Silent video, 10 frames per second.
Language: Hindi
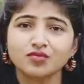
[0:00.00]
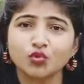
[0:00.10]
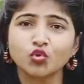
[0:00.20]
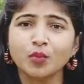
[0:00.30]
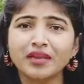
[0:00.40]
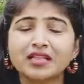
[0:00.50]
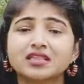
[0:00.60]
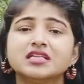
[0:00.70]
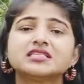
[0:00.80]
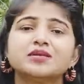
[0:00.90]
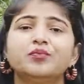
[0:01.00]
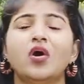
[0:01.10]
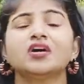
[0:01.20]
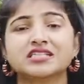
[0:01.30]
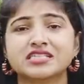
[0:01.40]
तो मेरा दिल से
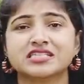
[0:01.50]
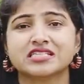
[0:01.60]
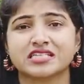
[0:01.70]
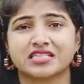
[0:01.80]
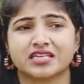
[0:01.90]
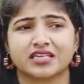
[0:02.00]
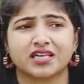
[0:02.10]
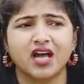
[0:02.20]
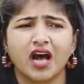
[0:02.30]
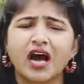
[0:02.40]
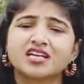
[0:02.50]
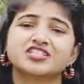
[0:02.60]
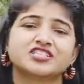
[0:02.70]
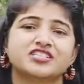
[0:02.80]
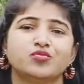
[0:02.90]
बहुत चीज़ें देते हैं ये हर
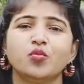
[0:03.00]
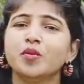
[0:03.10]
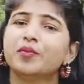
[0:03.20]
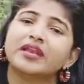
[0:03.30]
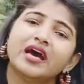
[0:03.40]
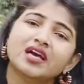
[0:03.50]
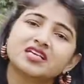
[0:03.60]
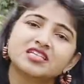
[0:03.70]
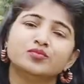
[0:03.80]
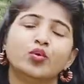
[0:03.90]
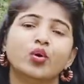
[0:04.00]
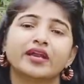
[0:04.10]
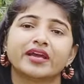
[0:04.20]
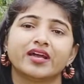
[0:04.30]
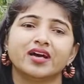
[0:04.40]
चीज़ें वो भी बिना किसी मोल
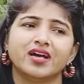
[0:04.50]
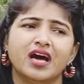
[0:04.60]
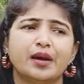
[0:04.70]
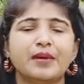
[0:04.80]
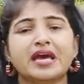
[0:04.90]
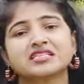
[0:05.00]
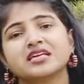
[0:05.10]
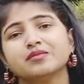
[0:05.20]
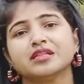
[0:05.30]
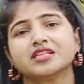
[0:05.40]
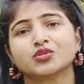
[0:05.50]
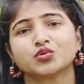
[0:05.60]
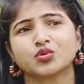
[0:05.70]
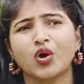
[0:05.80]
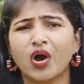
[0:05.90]
के ना हमें ऐसे ही मिलती है
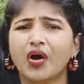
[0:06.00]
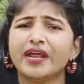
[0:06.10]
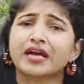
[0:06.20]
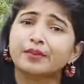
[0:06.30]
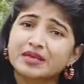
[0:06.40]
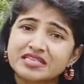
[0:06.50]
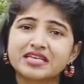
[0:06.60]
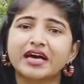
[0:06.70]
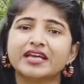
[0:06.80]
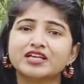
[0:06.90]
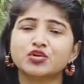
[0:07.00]
दोस्तों और एक हम इंसान ही है जो